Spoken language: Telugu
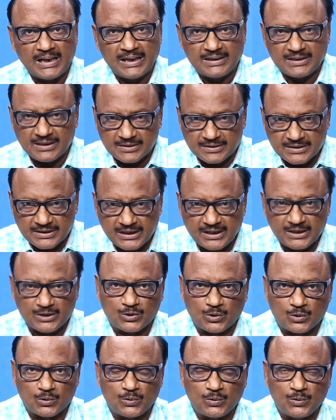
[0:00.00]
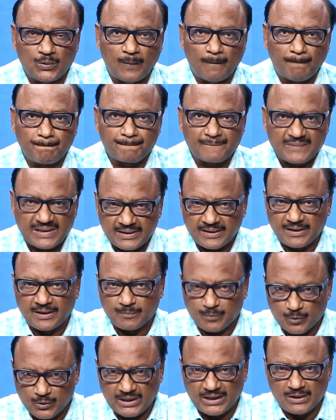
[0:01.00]
అయితే దీంట్లో అంటే
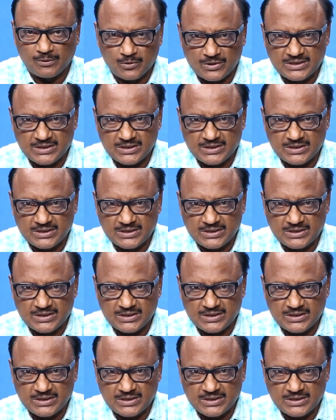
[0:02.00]
రేపు ఉన్న